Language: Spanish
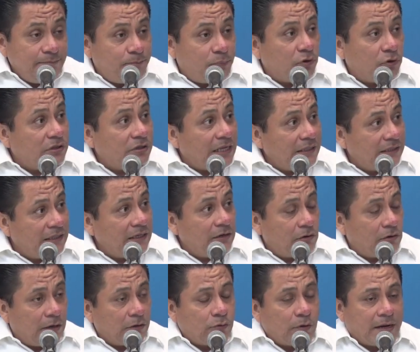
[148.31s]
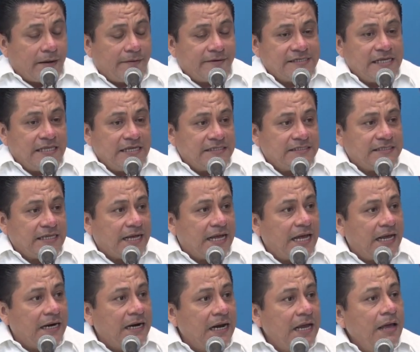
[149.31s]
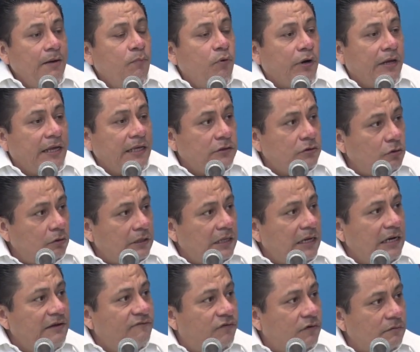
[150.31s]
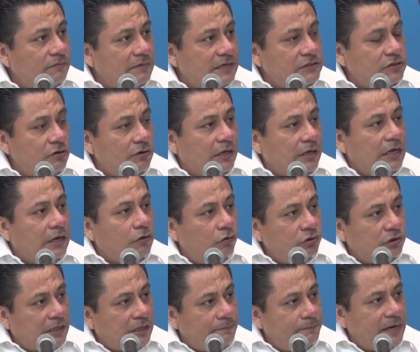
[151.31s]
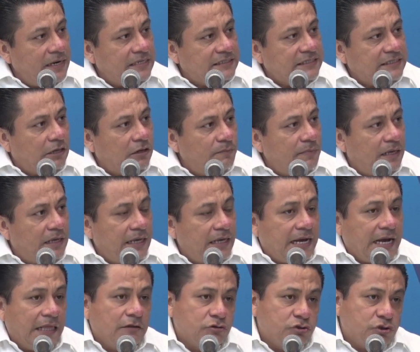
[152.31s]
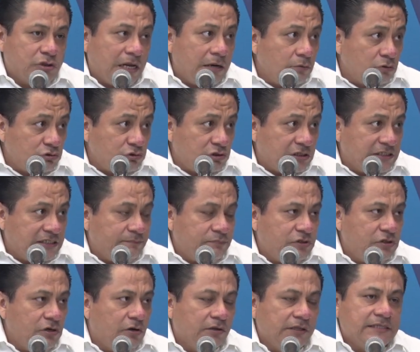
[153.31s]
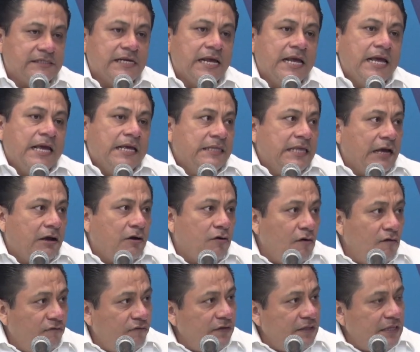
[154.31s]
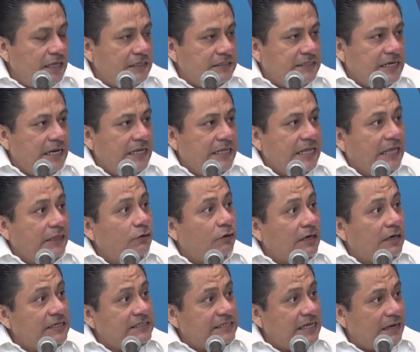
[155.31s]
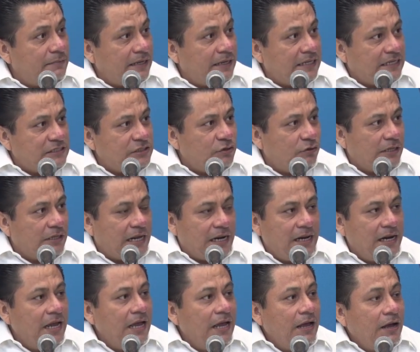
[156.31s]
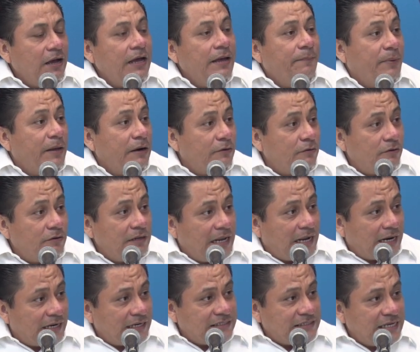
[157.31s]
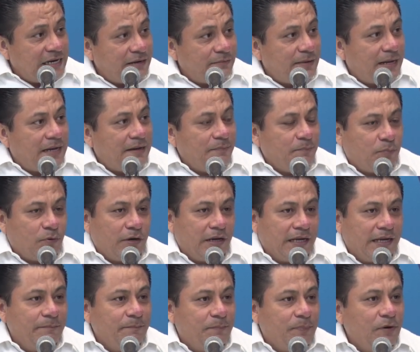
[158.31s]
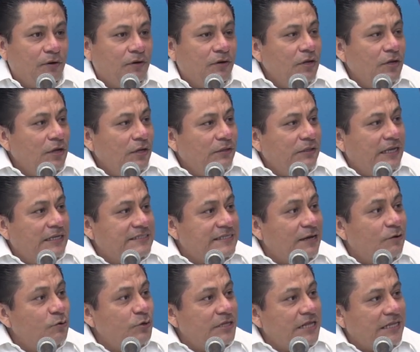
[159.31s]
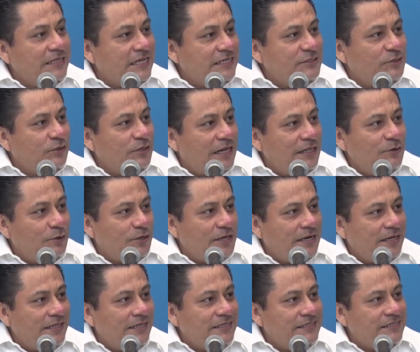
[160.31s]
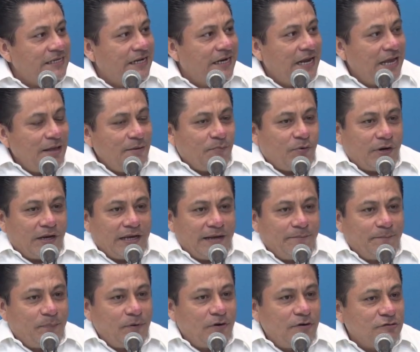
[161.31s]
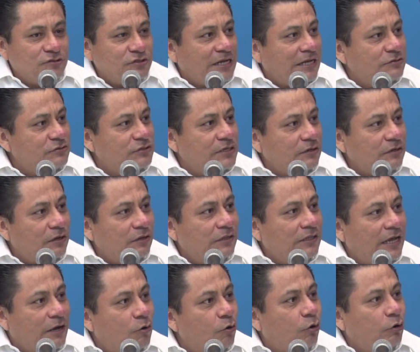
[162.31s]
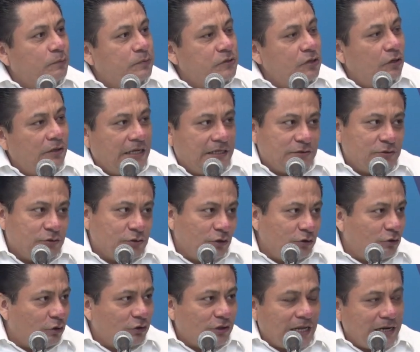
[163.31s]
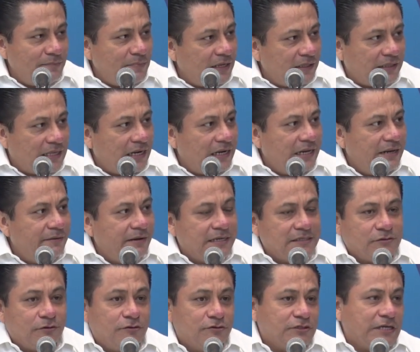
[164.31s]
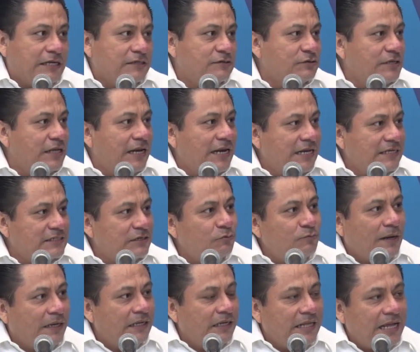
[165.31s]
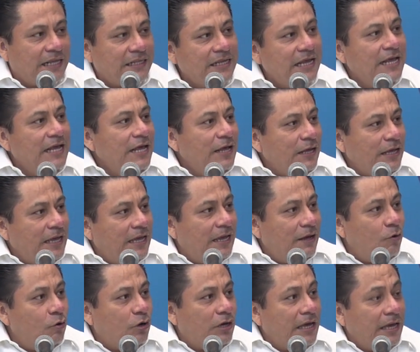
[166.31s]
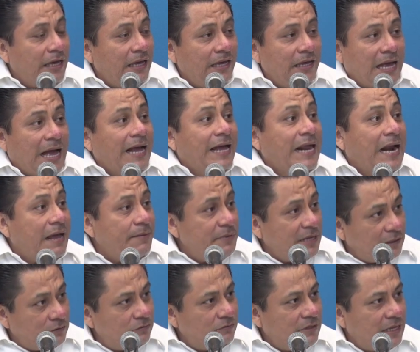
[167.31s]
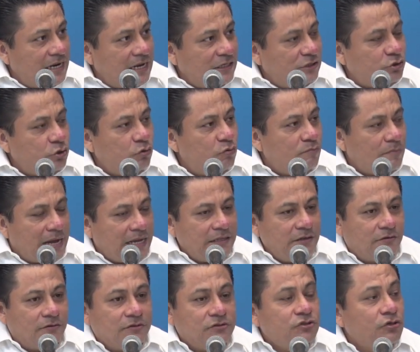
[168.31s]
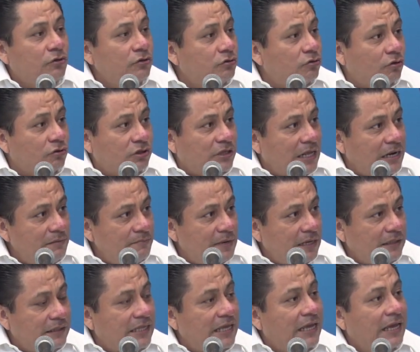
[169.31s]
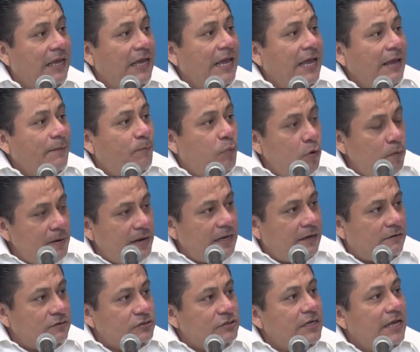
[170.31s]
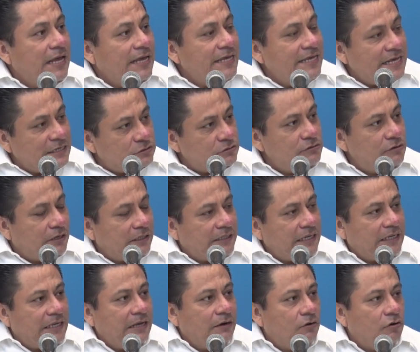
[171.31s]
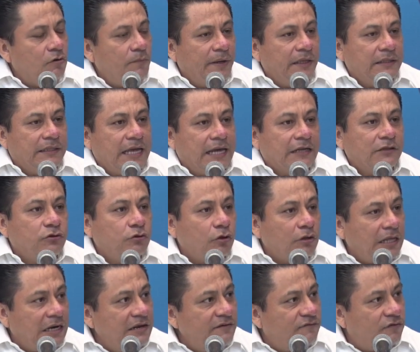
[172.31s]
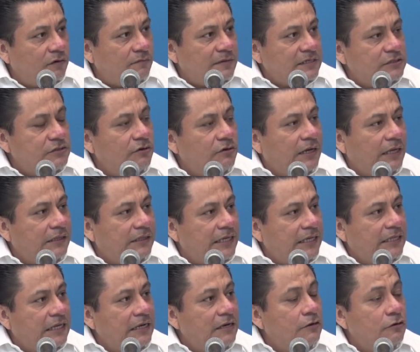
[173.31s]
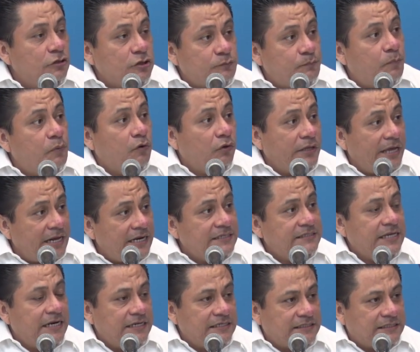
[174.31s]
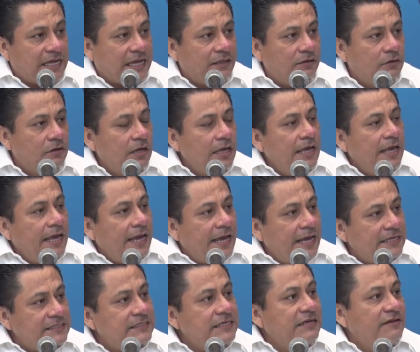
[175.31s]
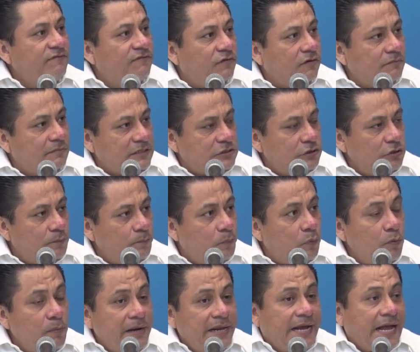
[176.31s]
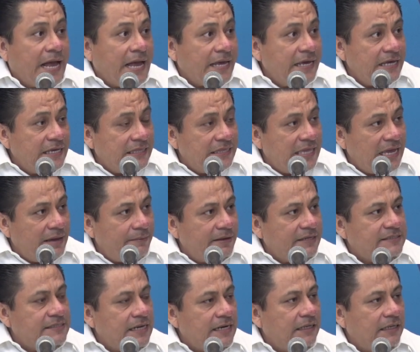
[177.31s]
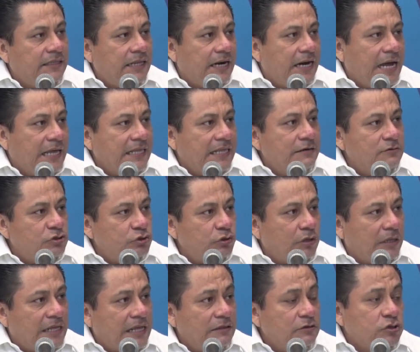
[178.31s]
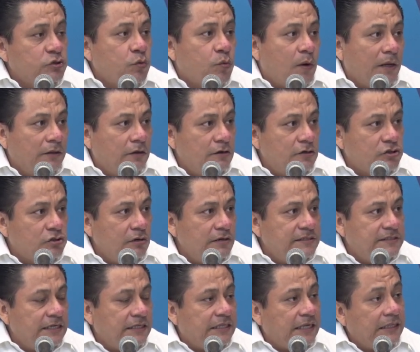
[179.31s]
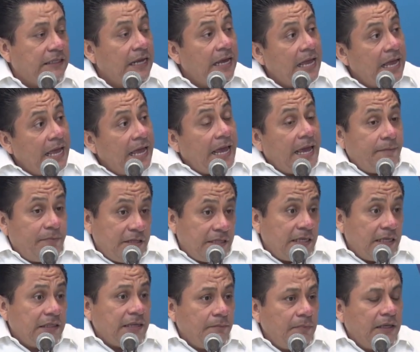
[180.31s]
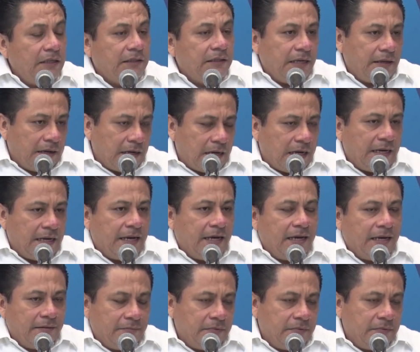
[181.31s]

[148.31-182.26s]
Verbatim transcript: importante lo que tú acabas de destacar, porque toda la información que contempla el Estado mexicano, salvo sus excepciones de confidencialidad o reserva nacional, eh, pero la reserva, por ejemplo, de seguridad nacional no quiere decir, por ejemplo, los casos de corrupción, esos son totalmente libres, o los casos de lesa humanidad eh, o que agravian un derecho humano, son totalmente públicos. Y eso es lo que te quiero comentar. Toda la información que tienen los poderes del Estado es información pública y debe ser entregada a los ciudadanos cuando lo este soliciten. Evidentemente, eh,